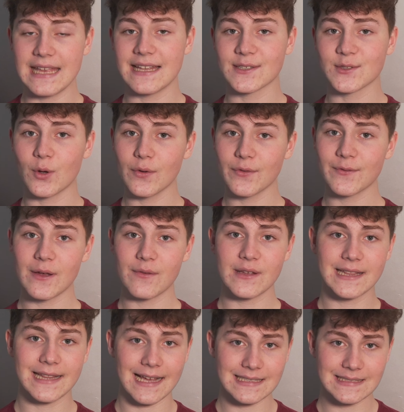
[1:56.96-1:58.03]
In der Software
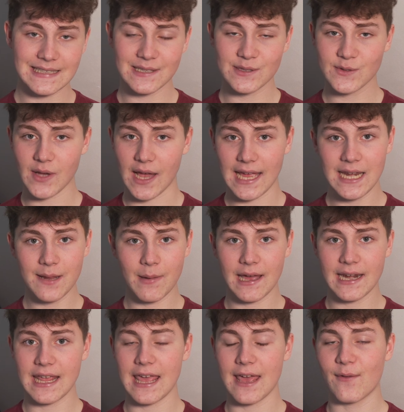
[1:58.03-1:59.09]
wird das dann zu einem
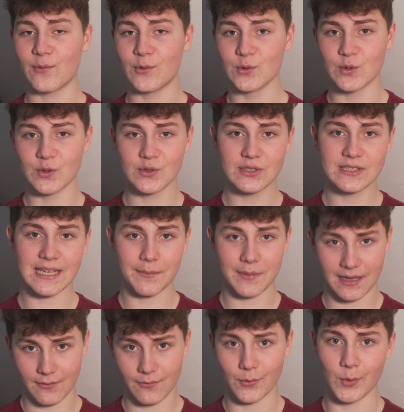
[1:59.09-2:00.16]
HDR-Foto
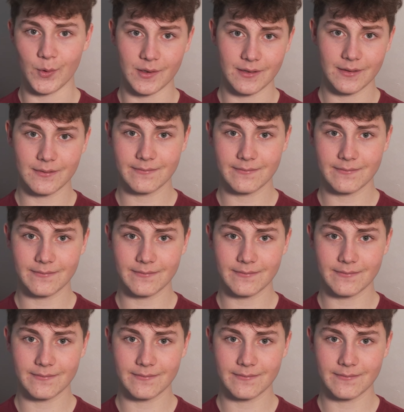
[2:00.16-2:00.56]
zusammengefügt.